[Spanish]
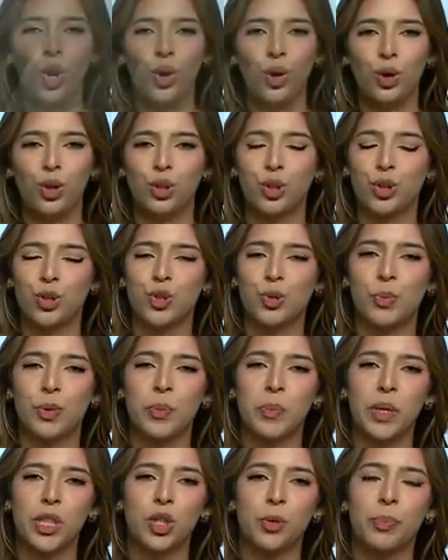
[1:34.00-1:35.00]
Otro
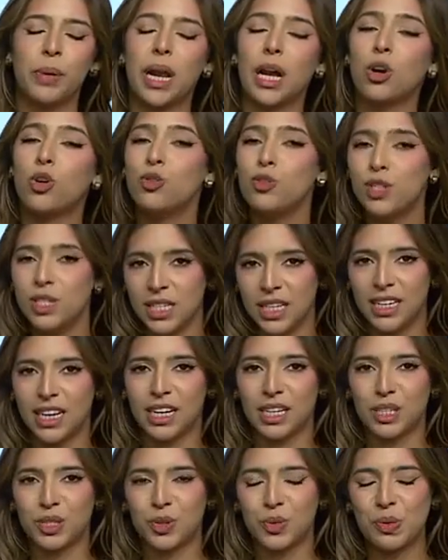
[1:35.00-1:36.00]
suplemento para conciliar
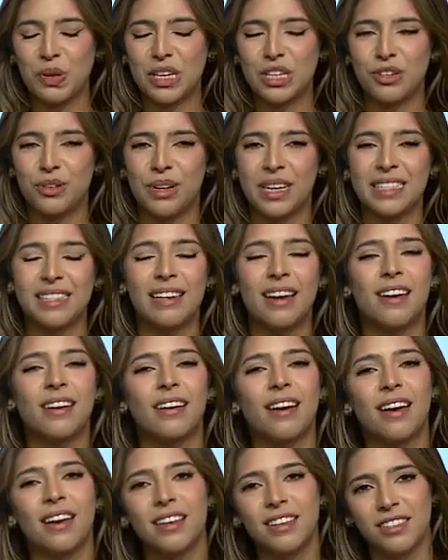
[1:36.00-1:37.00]
el sueño es la
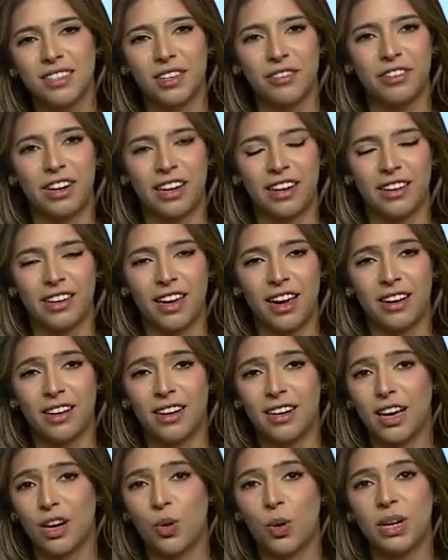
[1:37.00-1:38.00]
raíz de valeriana,
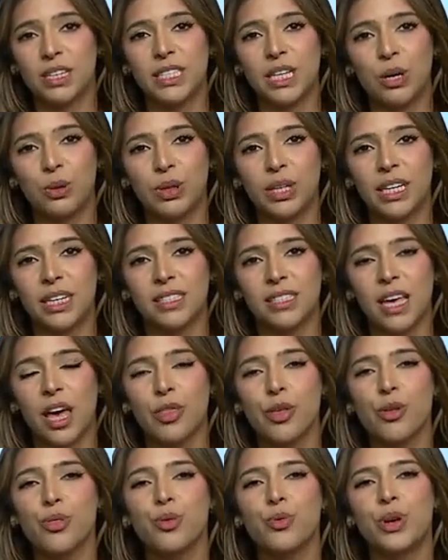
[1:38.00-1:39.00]
la cual se ha
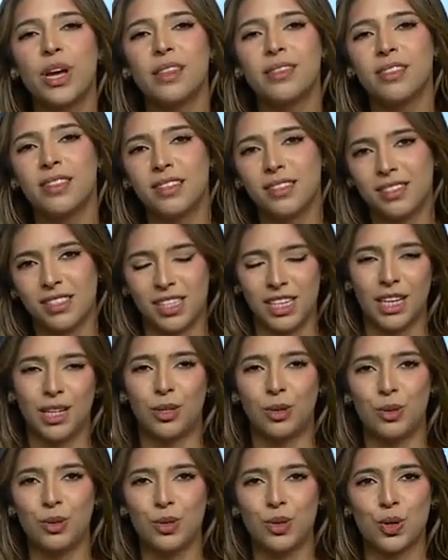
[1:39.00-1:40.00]
utilizado durante
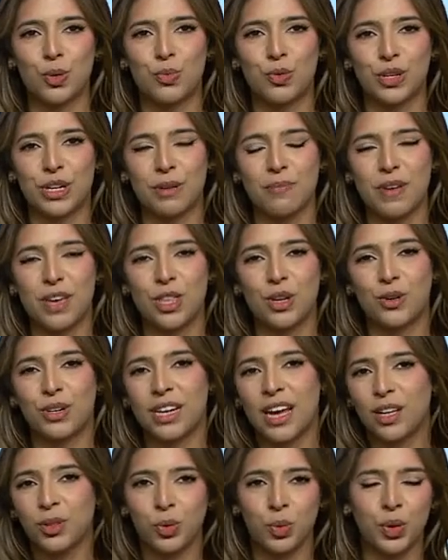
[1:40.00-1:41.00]
siglos como remedio
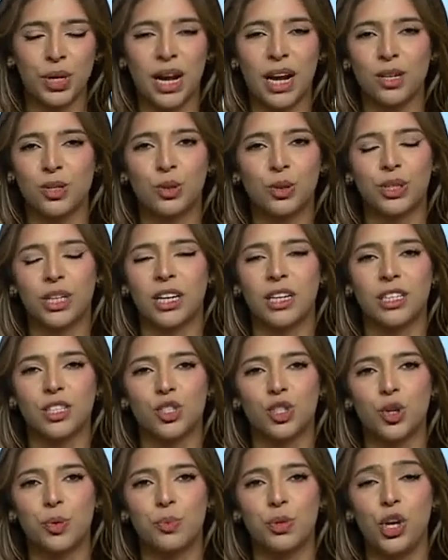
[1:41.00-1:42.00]
natural contra el
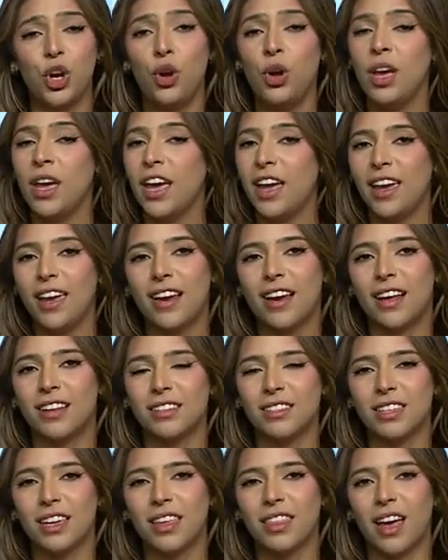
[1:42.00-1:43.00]
insomnio y la
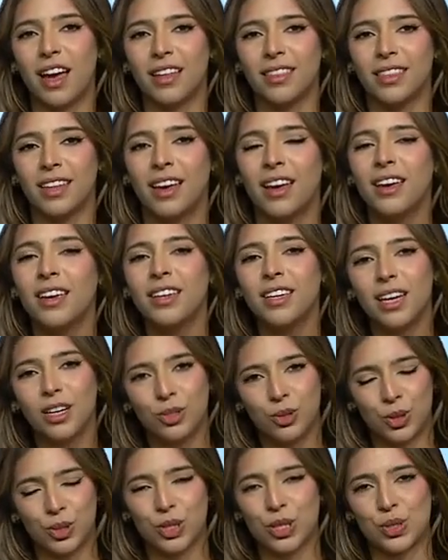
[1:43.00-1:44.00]
ansiedad. Y
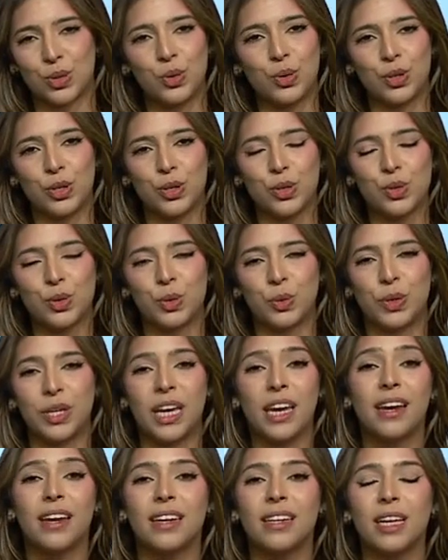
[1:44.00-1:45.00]
algunos estudios
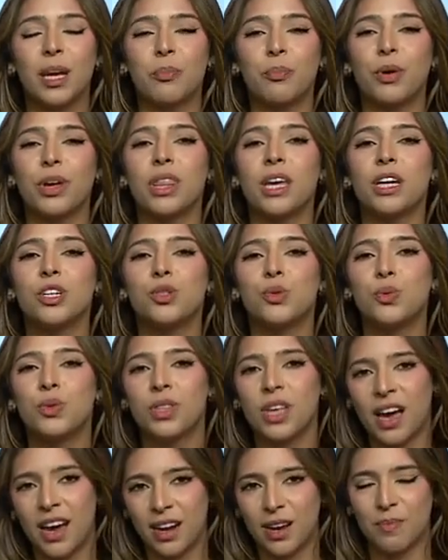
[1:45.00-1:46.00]
sugieren que puede
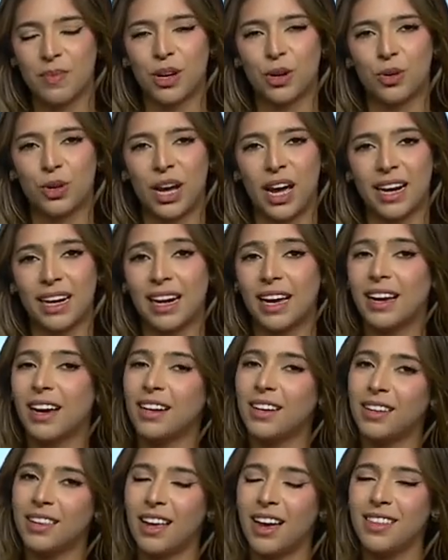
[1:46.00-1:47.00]
ayudar a mejorar la
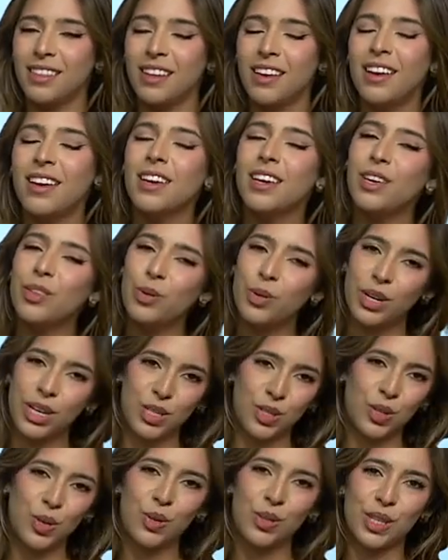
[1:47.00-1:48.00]
calidad y
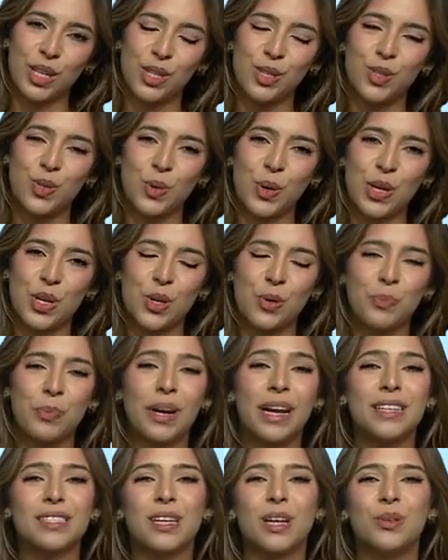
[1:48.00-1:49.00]
duración del sueño.
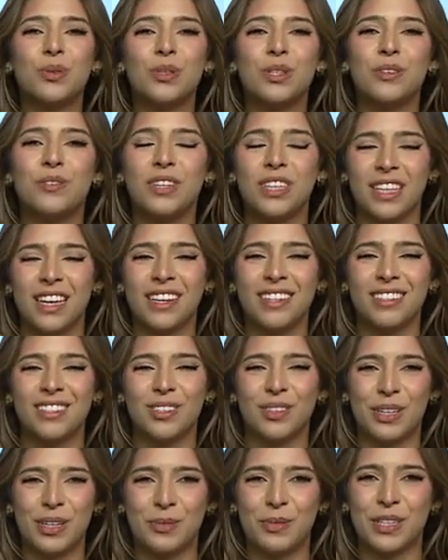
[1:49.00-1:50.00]
Para salud y vida,
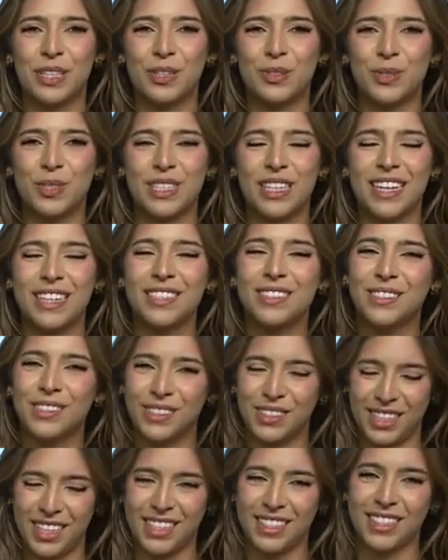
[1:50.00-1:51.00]
soy Nomi de Lucía con
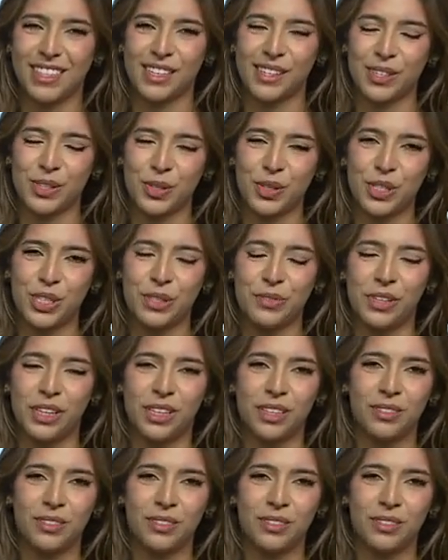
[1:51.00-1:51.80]
Noticias RGB.